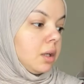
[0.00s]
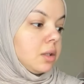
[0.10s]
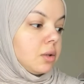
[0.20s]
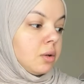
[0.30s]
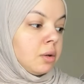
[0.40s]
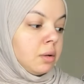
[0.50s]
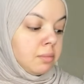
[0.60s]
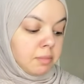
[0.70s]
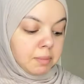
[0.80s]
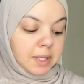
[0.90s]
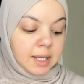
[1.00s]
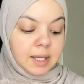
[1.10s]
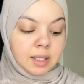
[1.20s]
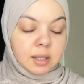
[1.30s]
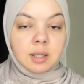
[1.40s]
سو
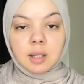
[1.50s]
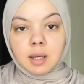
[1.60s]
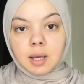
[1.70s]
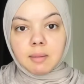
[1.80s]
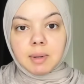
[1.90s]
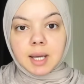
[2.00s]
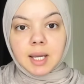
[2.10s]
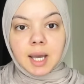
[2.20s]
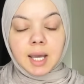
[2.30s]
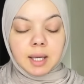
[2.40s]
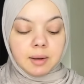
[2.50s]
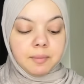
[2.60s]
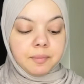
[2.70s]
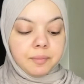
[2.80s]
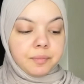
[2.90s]
مبدئيا قبل اي حاجة
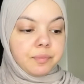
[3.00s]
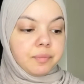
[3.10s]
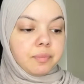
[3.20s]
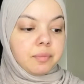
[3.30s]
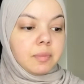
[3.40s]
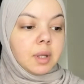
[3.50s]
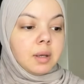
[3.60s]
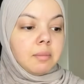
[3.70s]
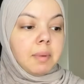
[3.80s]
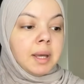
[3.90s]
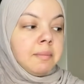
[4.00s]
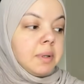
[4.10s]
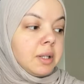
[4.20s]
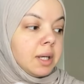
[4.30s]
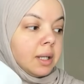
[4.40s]
بحب
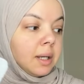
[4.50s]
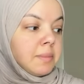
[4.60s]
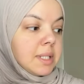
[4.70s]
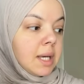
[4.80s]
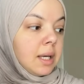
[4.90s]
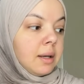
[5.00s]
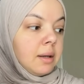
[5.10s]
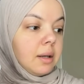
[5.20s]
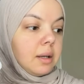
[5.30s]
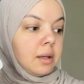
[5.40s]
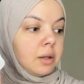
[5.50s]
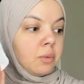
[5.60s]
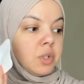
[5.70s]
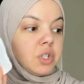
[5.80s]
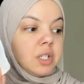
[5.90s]
ان انا امسح آه
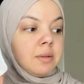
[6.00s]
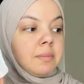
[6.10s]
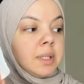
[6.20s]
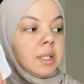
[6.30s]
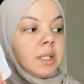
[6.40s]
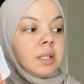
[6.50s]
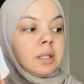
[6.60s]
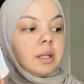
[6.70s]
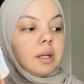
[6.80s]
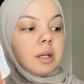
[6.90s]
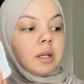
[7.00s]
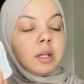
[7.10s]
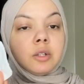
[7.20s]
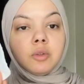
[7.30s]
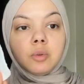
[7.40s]
وشي
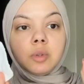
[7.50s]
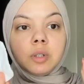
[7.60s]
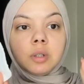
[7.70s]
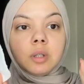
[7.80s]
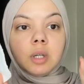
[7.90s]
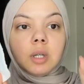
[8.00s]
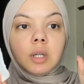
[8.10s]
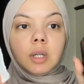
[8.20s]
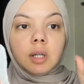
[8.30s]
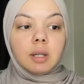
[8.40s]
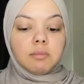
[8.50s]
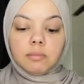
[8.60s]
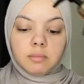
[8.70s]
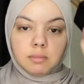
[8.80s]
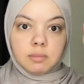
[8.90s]
بتونر آه
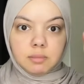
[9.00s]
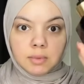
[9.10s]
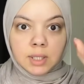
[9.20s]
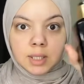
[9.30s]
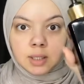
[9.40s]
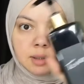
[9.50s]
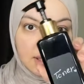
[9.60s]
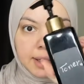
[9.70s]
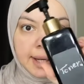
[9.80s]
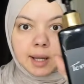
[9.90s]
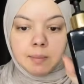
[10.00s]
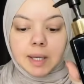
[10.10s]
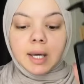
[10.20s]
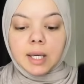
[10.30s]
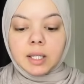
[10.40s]
دي انا اللي
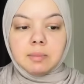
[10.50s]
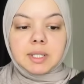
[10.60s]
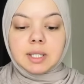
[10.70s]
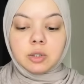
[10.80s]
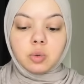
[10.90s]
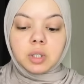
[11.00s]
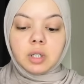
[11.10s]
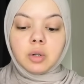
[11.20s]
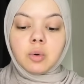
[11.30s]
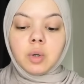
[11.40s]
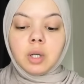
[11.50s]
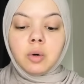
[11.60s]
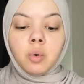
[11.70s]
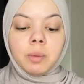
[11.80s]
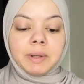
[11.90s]
عاملاها يعني بس التونر اللي جوه اللي
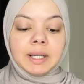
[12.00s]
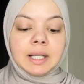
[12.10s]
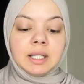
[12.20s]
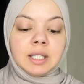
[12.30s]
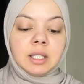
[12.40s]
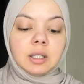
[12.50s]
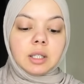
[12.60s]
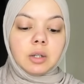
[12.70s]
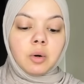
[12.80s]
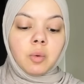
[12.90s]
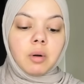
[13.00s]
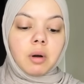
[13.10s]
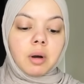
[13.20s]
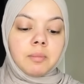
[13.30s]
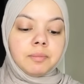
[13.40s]
هو من كلينيك اللي هو
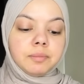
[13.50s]
رقم